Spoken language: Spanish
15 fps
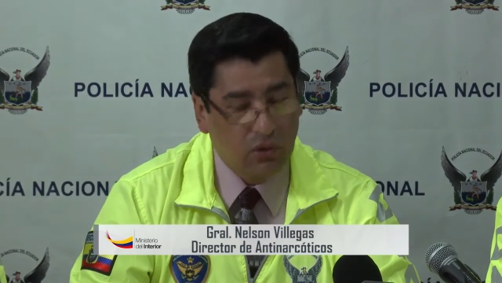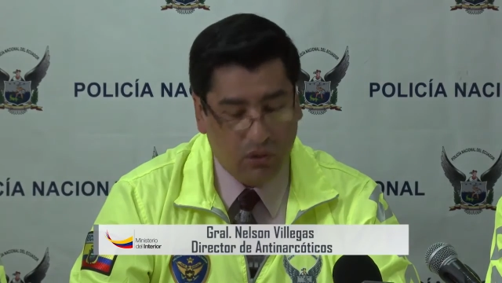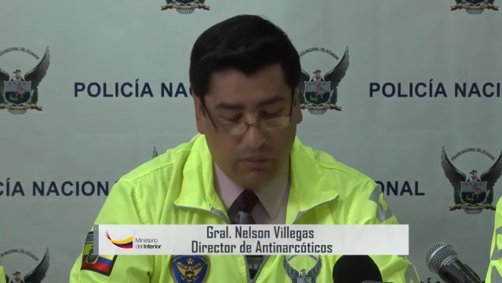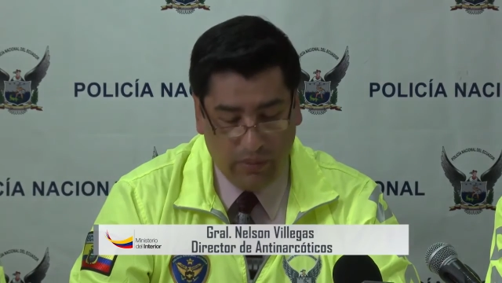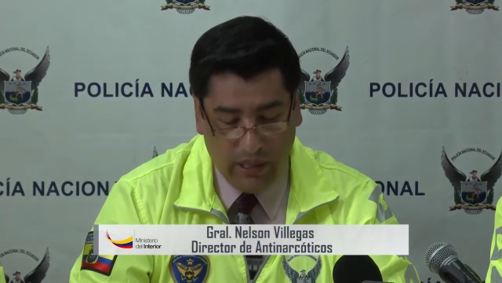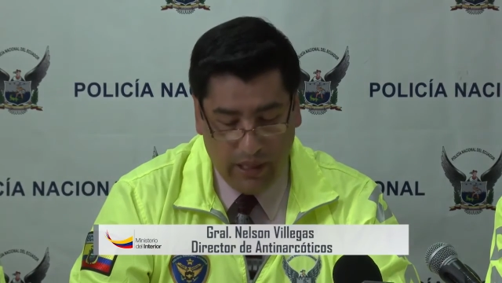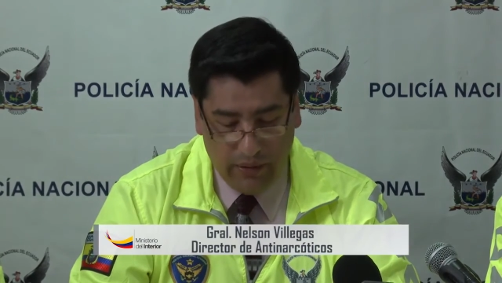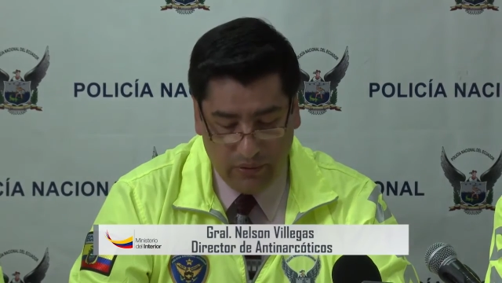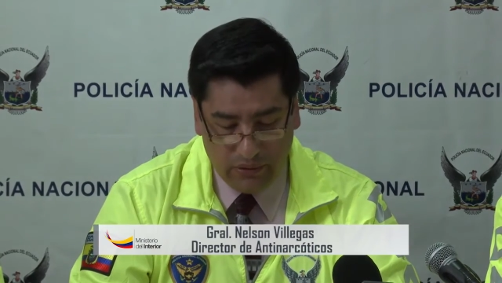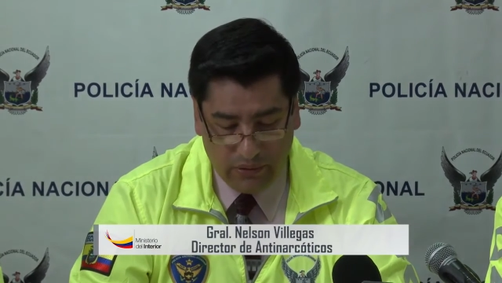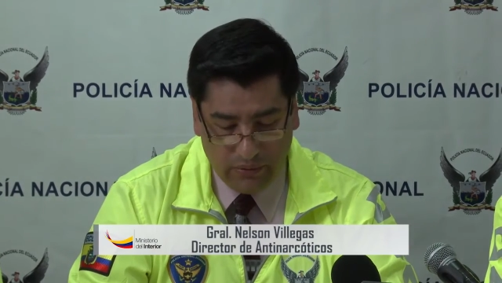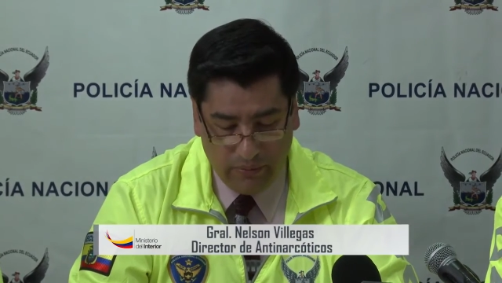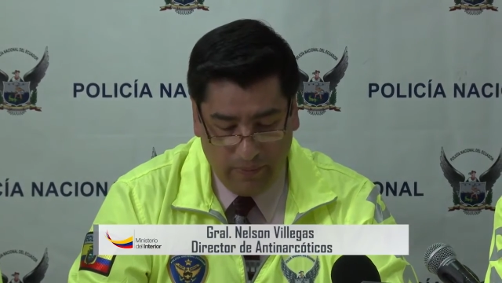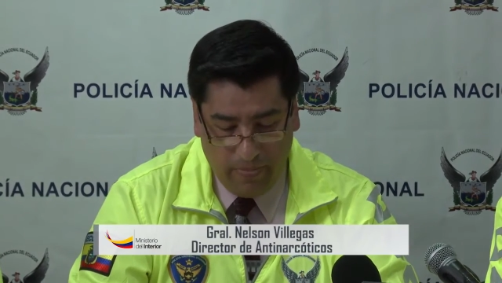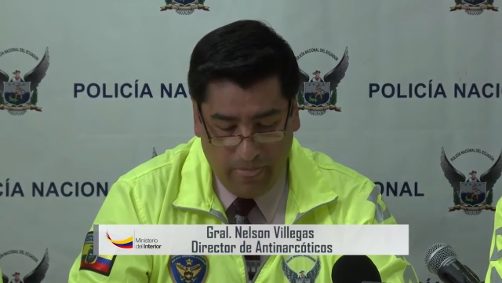colombianos,
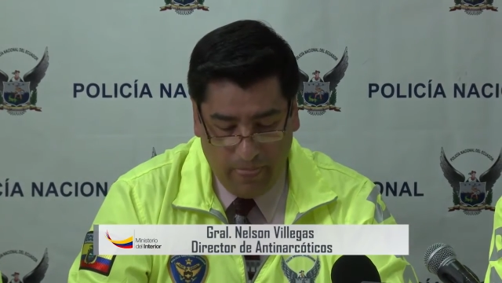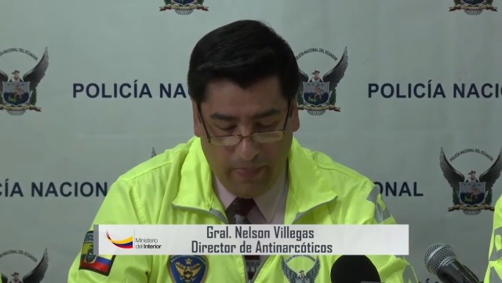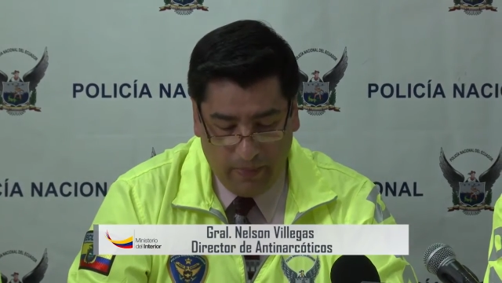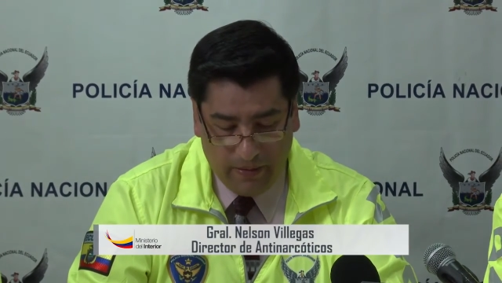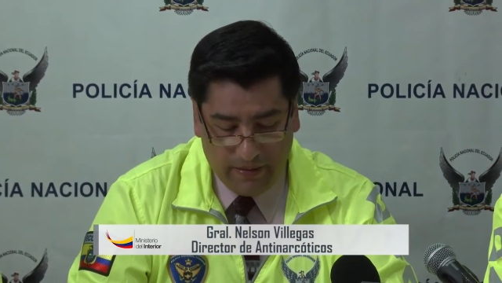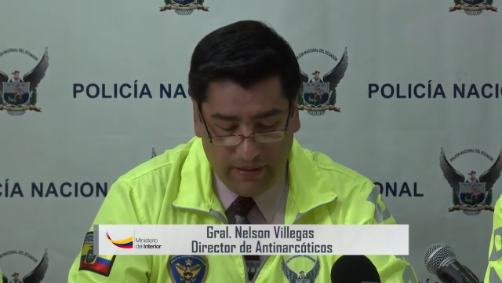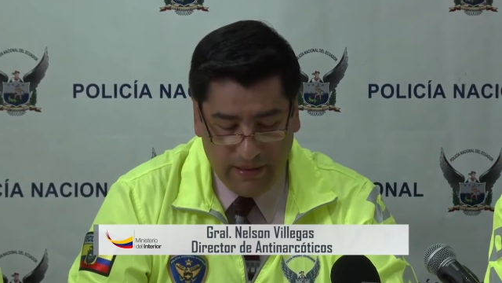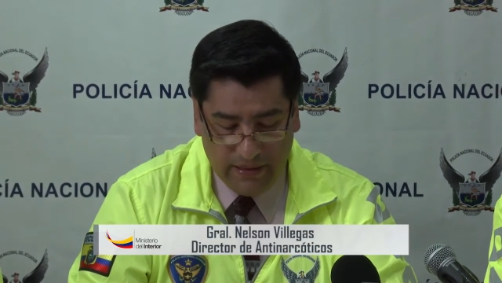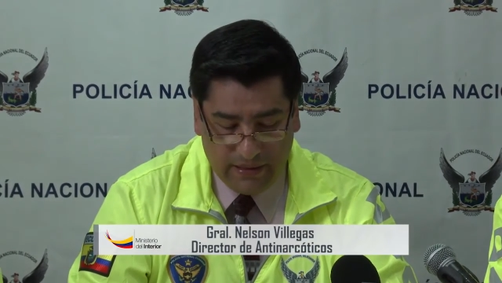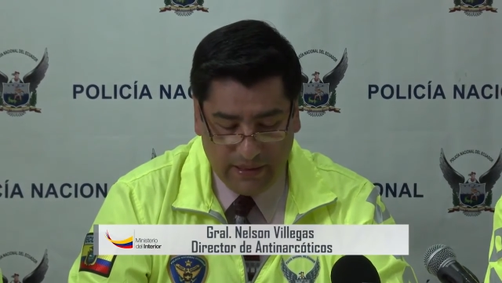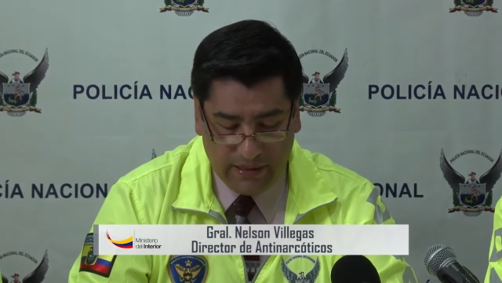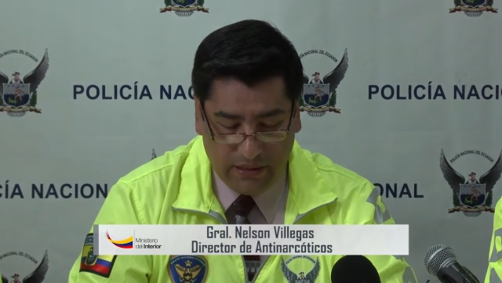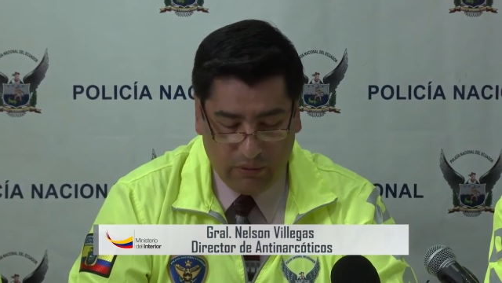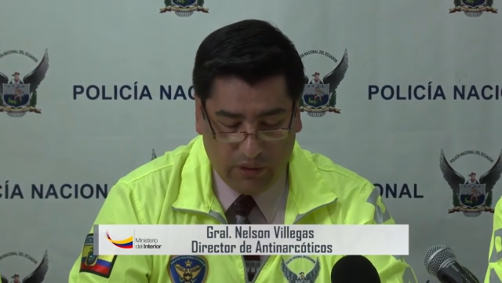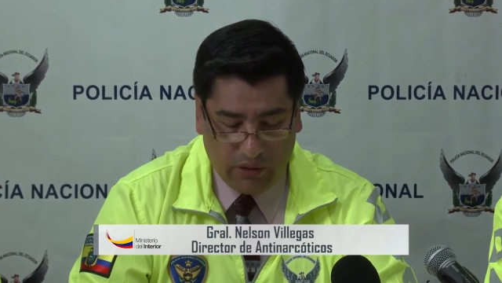
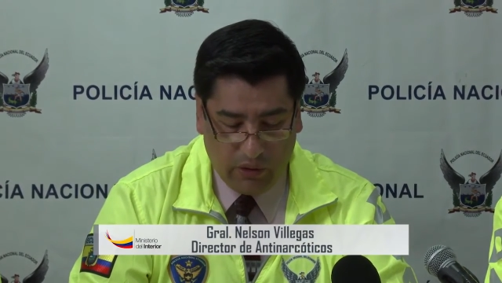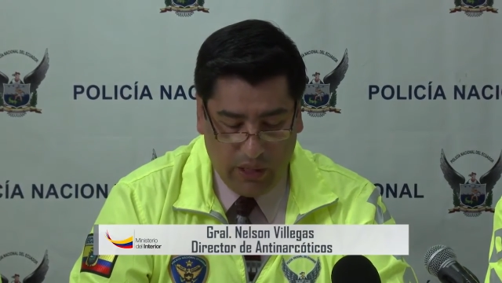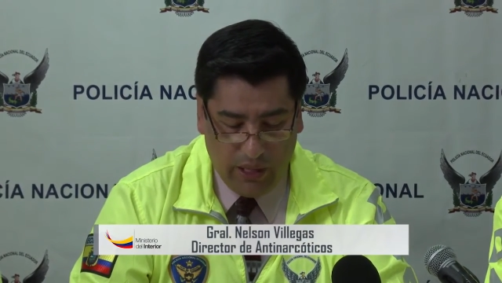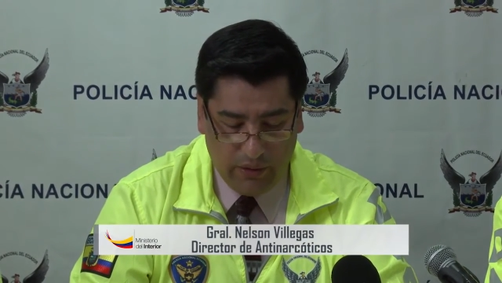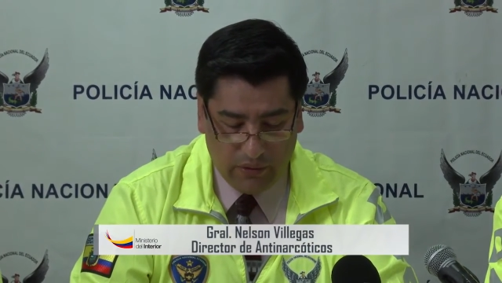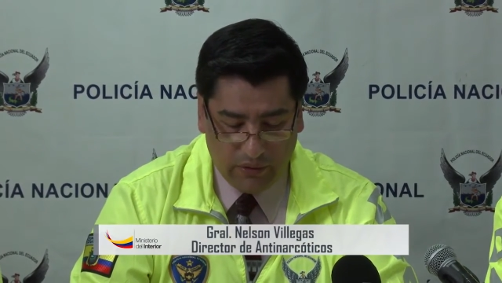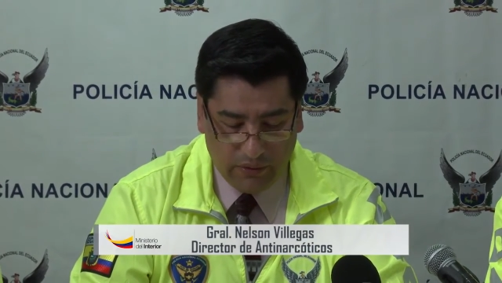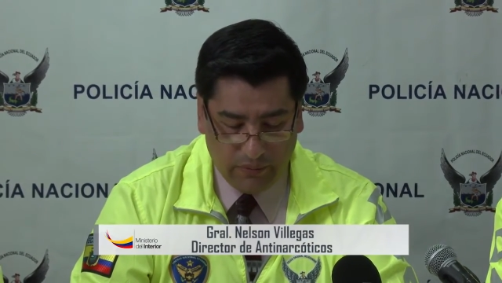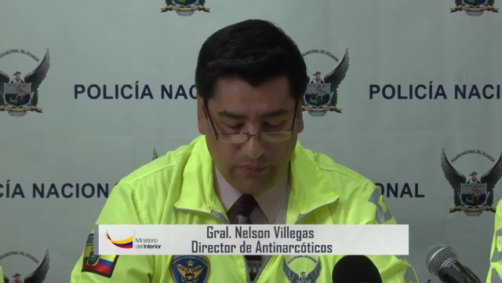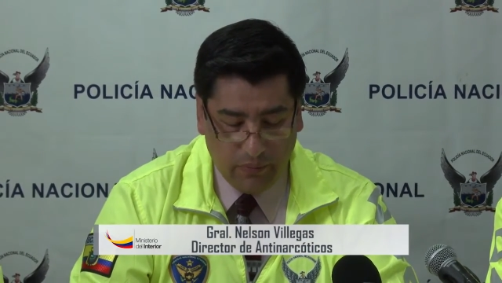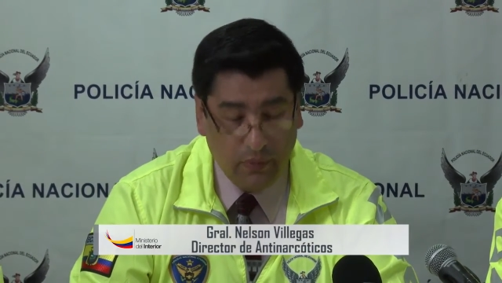16 ecuatorianos.